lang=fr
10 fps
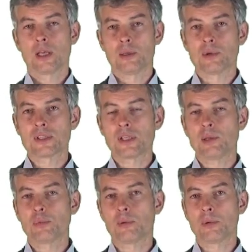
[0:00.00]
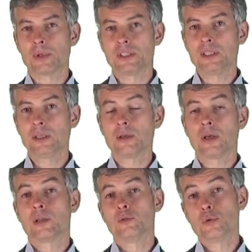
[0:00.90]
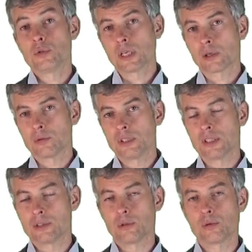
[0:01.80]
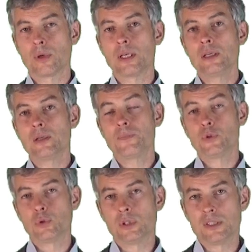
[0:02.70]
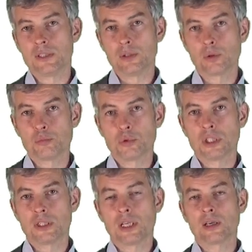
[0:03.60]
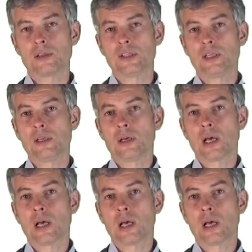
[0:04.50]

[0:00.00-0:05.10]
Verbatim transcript: eh bien, c'est les problématiques de synchronisation et de décision budgétaire liées